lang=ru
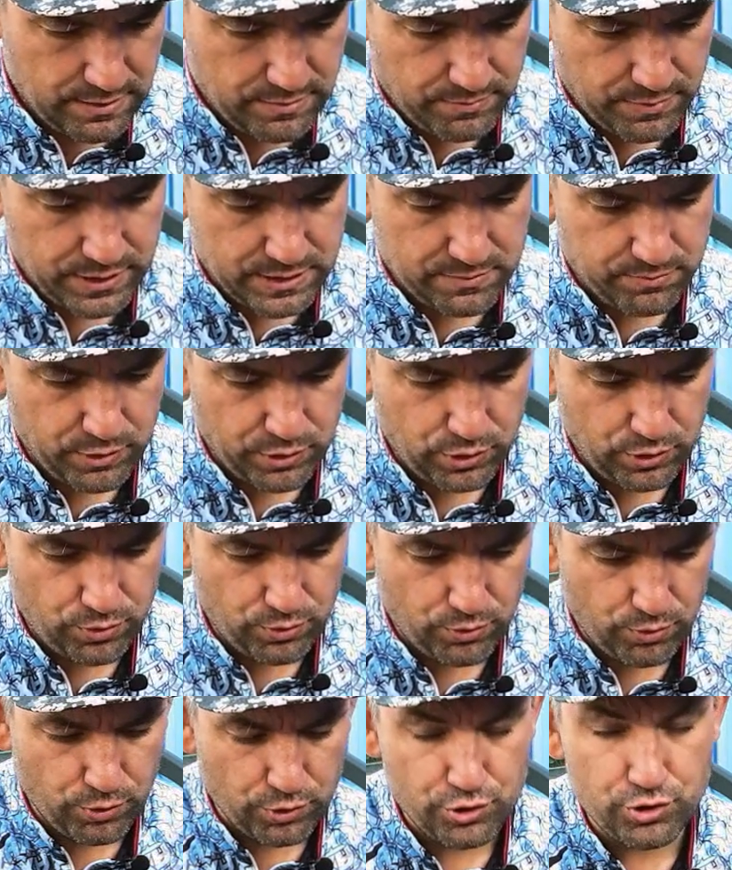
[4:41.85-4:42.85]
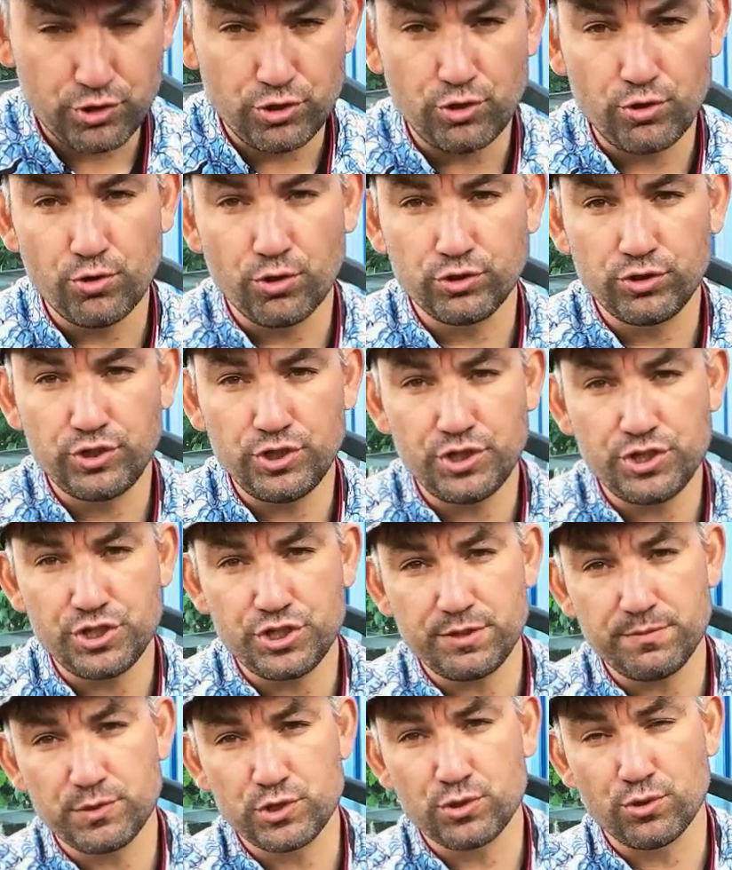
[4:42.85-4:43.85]
посмотрю, от
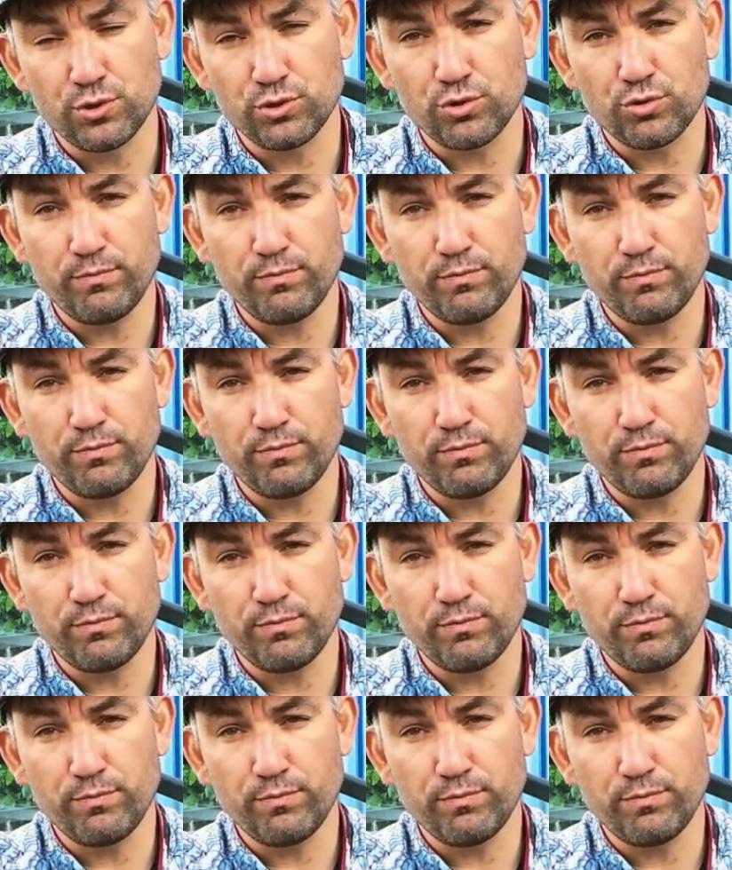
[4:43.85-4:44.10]
4700